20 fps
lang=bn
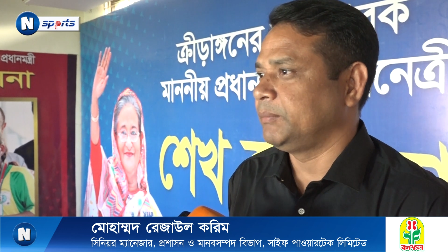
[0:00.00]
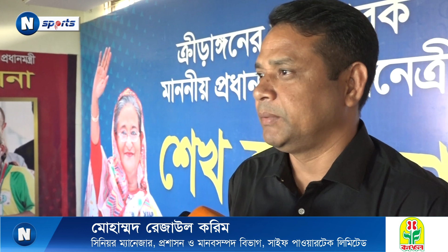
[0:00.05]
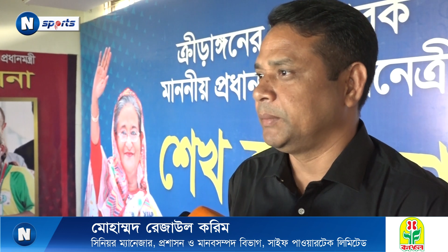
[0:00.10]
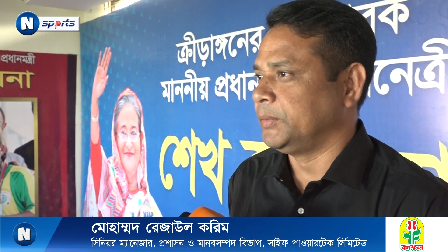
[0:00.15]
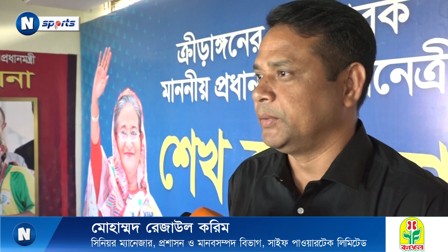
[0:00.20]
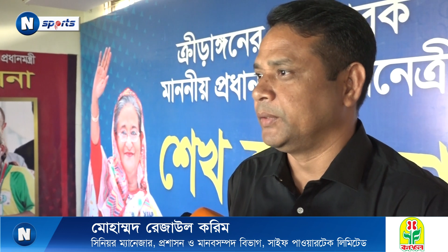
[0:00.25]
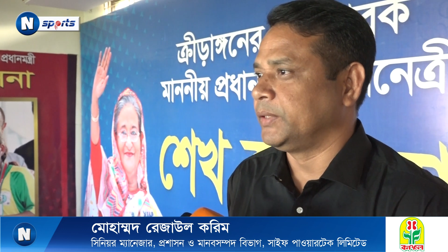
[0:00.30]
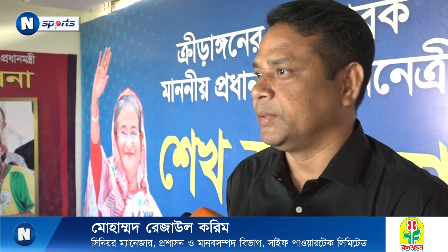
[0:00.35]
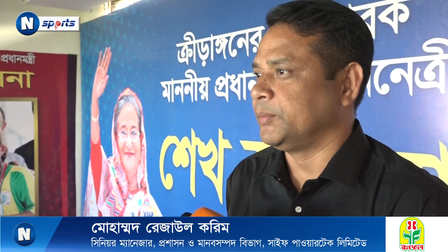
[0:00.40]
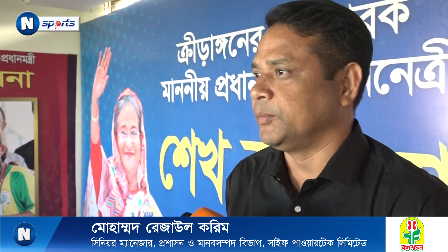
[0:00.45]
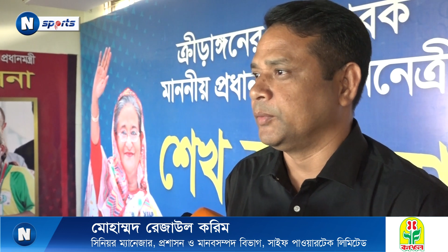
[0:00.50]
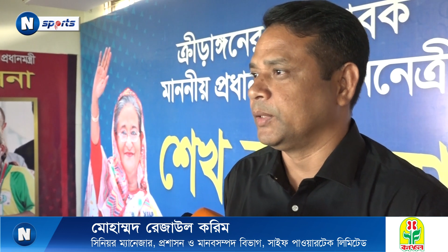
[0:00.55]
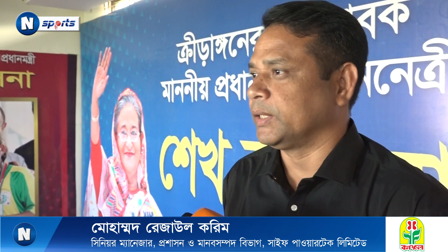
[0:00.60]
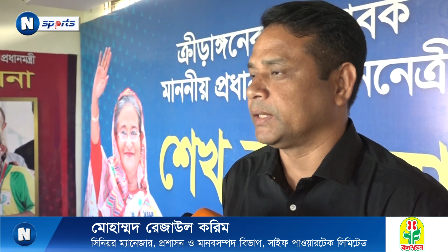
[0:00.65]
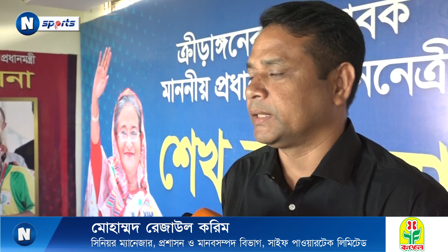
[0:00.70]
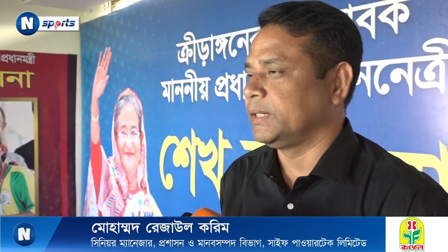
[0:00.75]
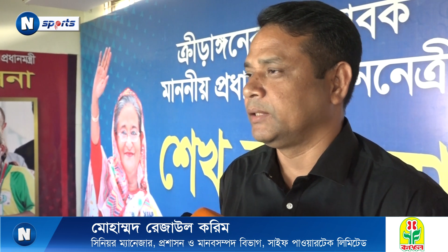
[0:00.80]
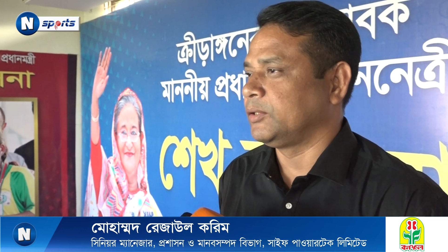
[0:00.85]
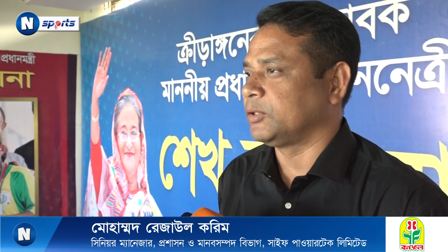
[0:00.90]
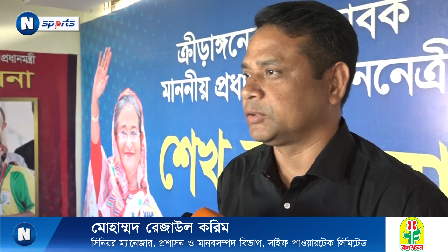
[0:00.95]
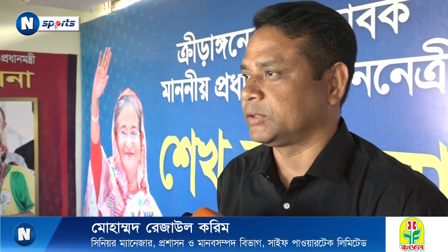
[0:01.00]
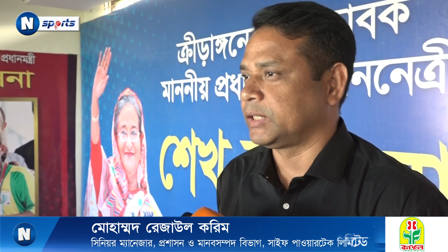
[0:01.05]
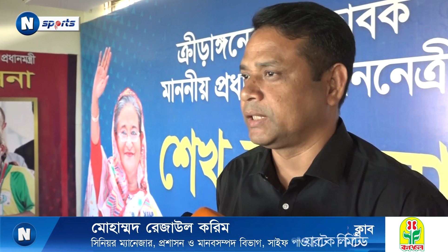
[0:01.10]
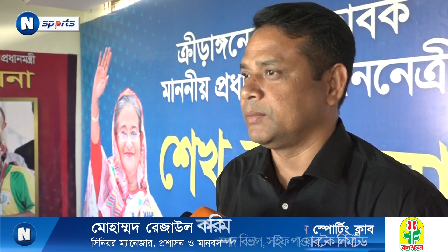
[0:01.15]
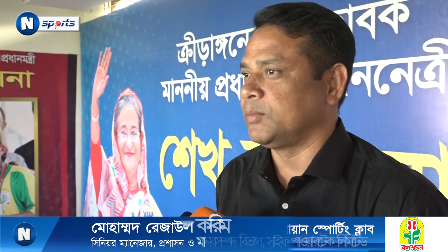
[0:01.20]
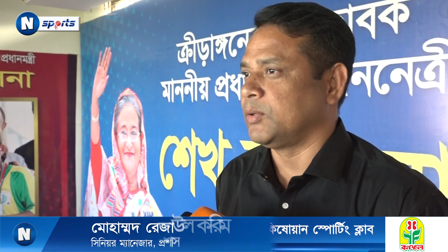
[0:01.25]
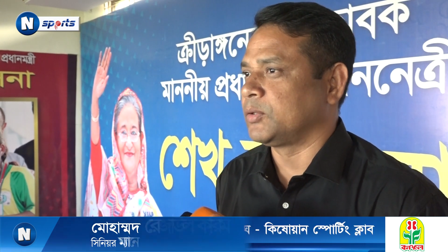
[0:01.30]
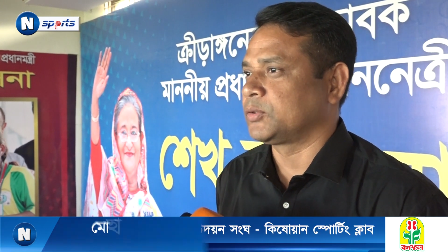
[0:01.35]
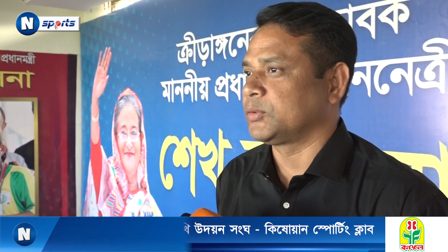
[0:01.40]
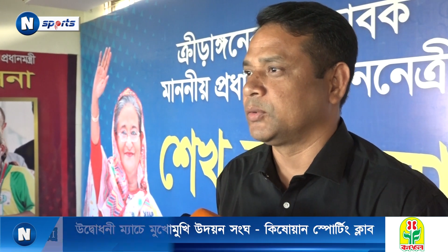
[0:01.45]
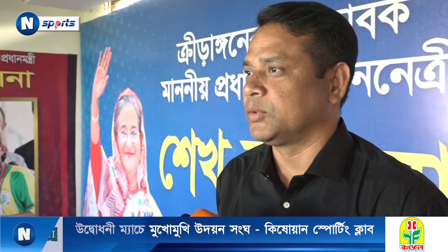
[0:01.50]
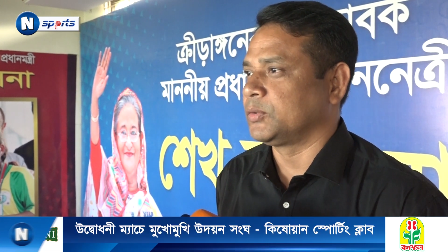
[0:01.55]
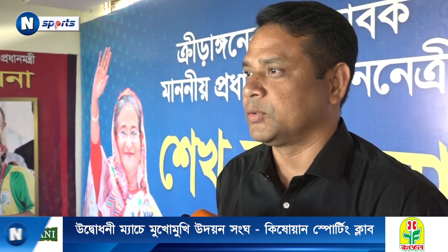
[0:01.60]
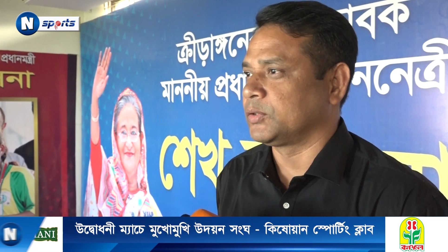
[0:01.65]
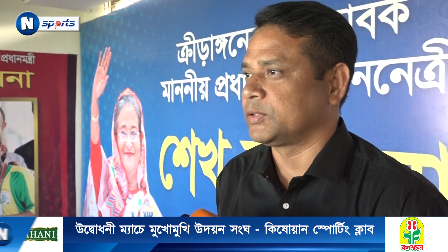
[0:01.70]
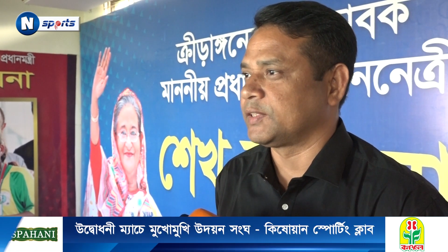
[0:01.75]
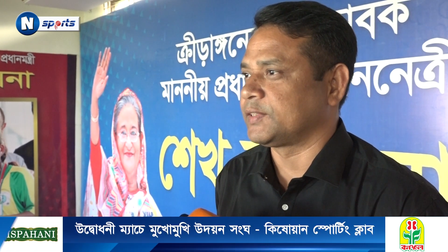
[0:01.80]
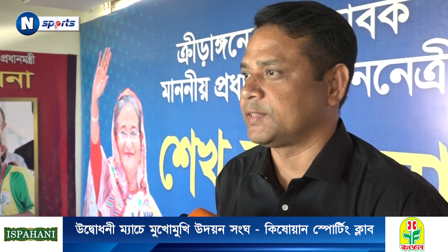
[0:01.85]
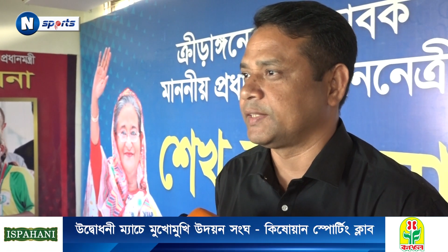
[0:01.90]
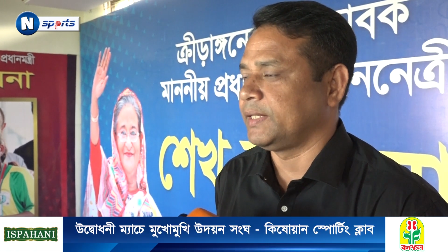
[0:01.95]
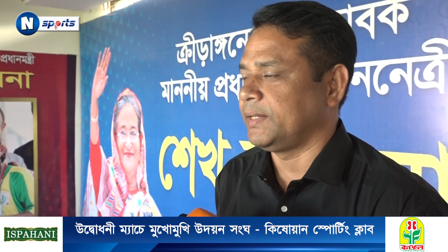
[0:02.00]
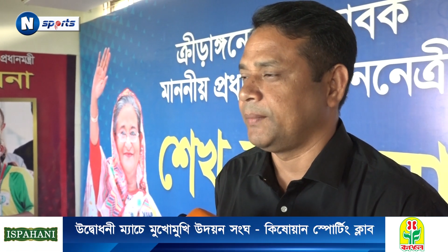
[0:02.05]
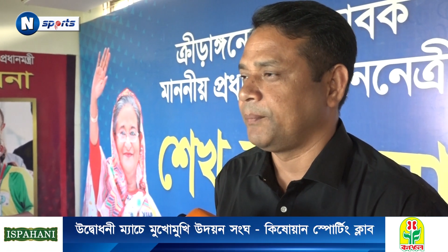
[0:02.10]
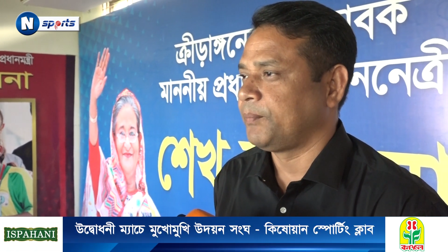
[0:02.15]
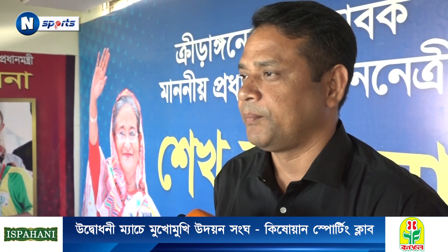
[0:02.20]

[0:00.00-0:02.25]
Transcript: বিভিন্ন টিমগুলোতে দশটা টিম অংশগ্রহণ করতেছে